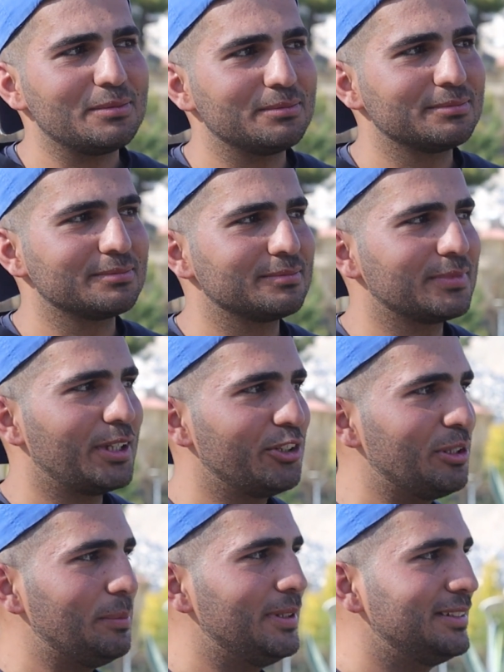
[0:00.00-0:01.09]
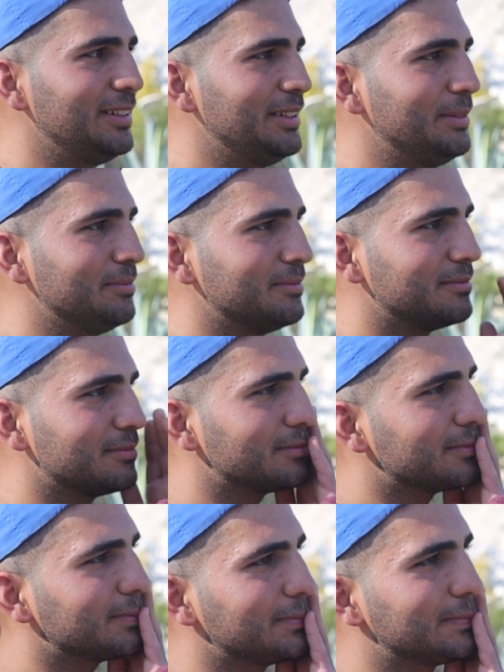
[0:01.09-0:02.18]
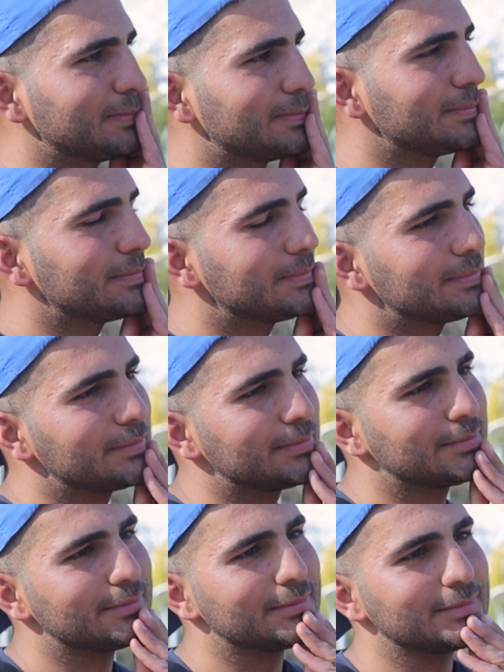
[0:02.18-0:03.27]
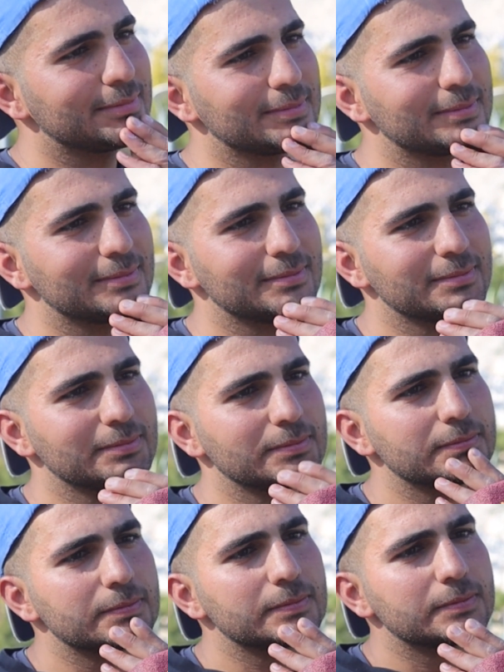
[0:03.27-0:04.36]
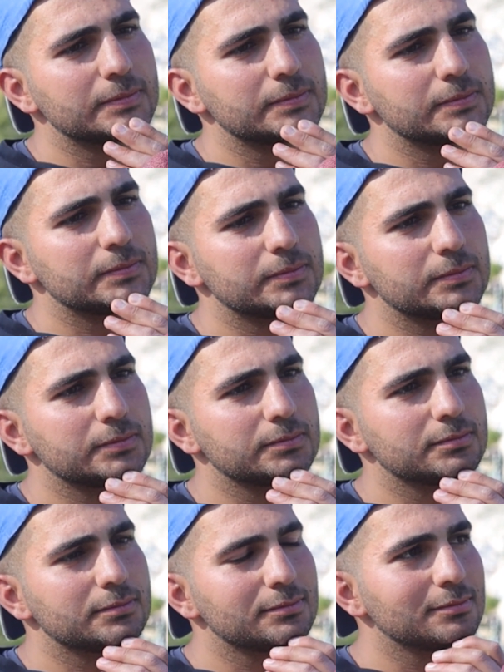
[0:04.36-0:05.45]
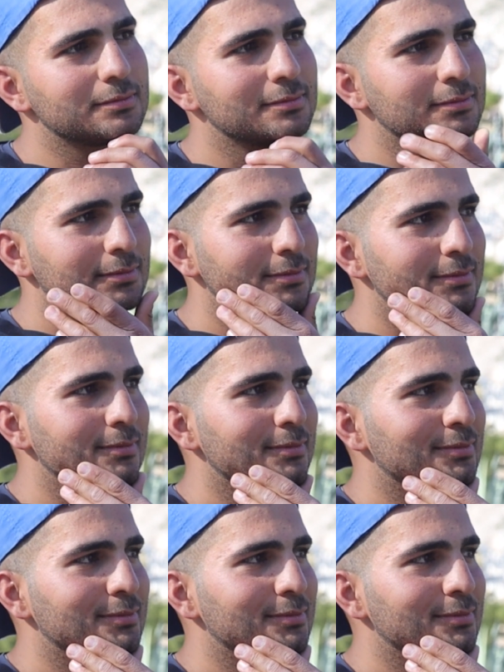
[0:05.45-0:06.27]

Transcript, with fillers: ما ممكن تعطيني يتيم ايه في تعطي يعني هيك شلف لي كم قصه يعني بركي بيطلع صح ليش الخشب يتيم